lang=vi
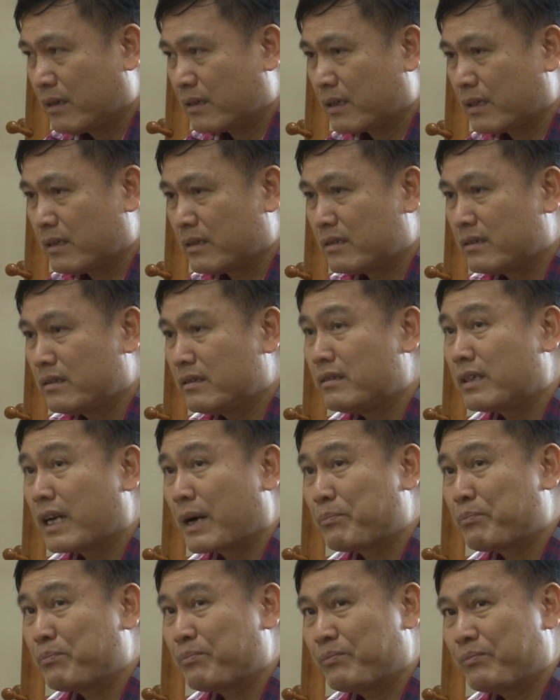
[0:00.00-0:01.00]
đến
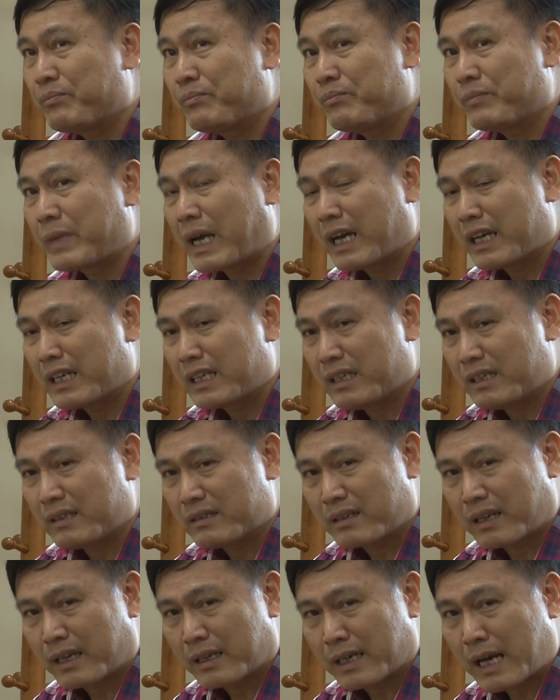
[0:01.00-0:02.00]
năm
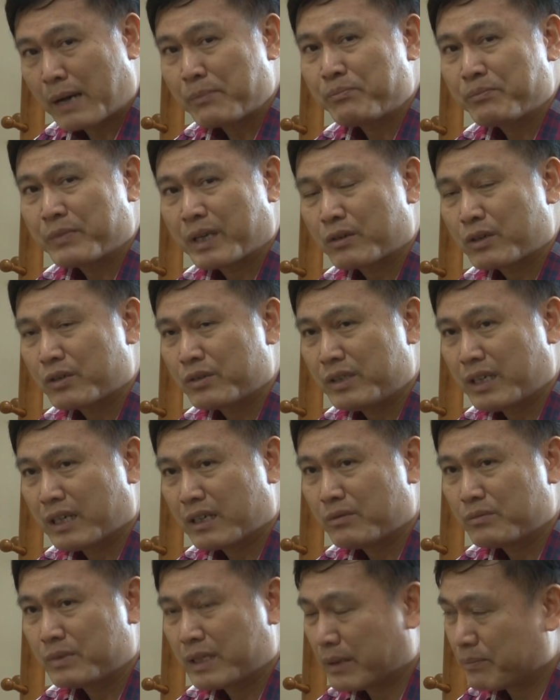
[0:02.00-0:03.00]
2005 nếu tôi nhớ
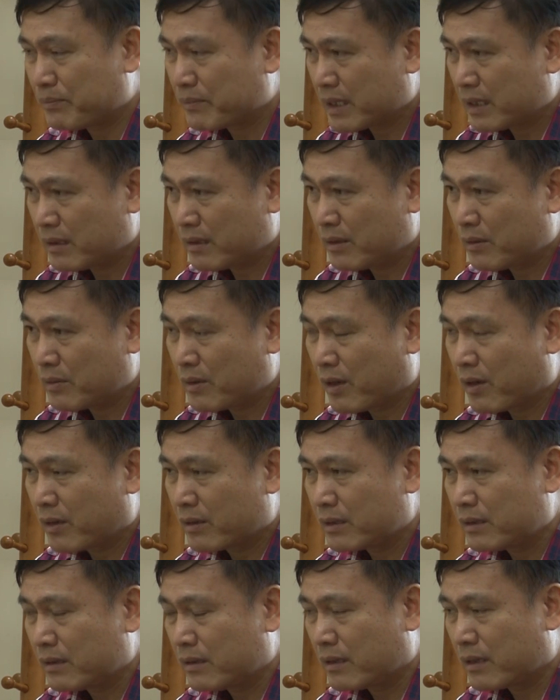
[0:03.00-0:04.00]
không nhầm thì lúc đó
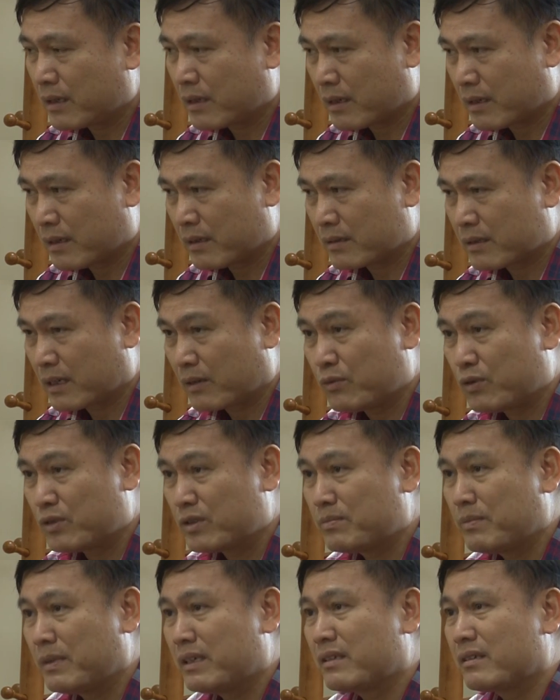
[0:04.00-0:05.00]
thì là ở thành phố Hồ
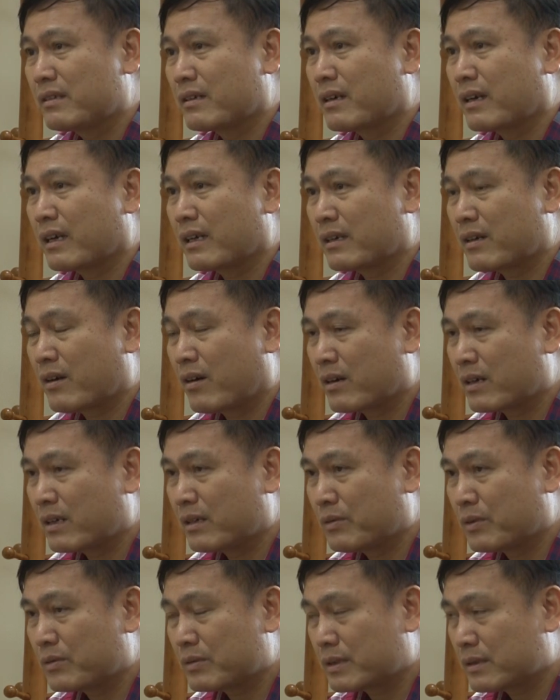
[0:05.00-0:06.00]
Chí Minh hay có
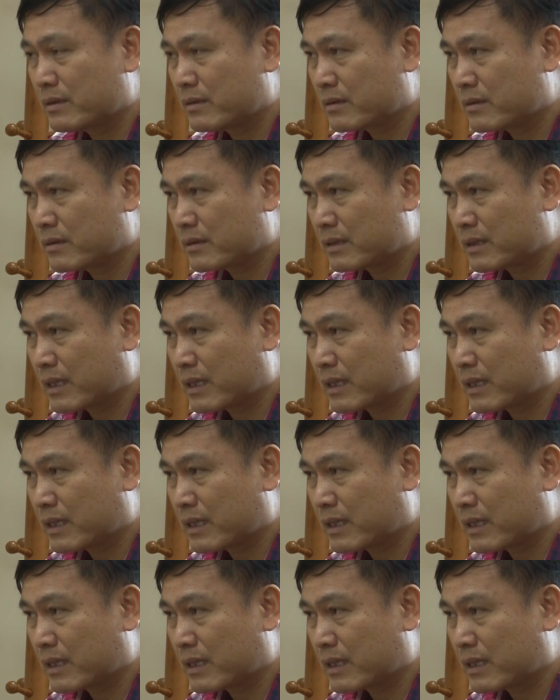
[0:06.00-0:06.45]
cái phong ừ,